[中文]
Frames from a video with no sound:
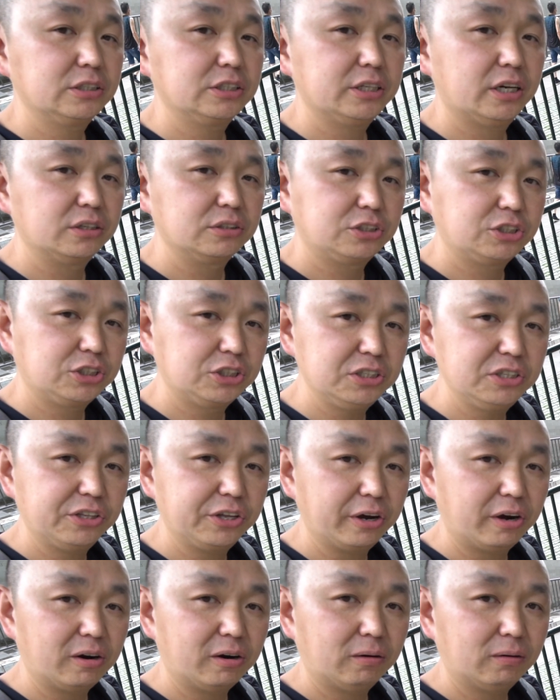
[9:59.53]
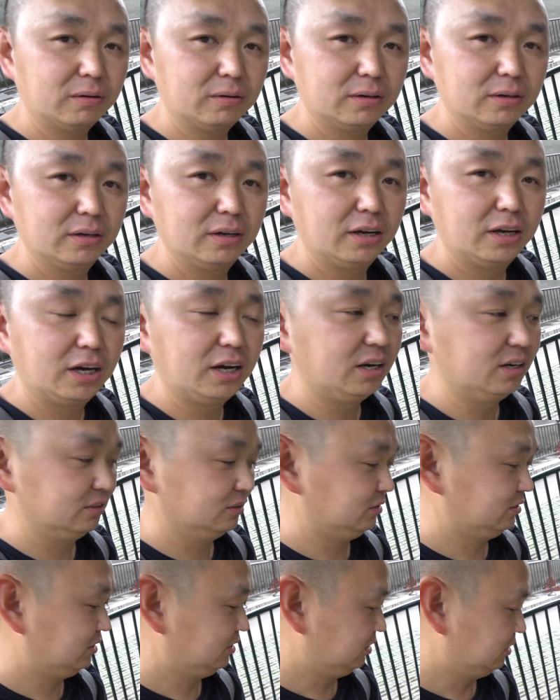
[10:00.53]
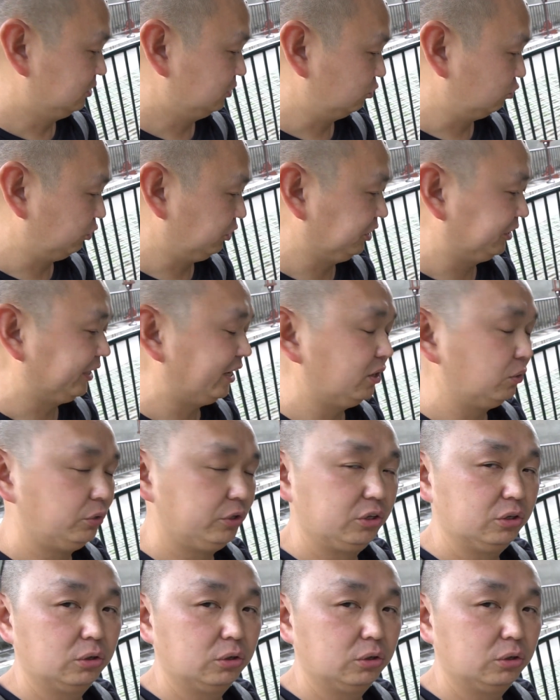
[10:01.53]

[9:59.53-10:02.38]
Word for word: 像金条啊，所以它会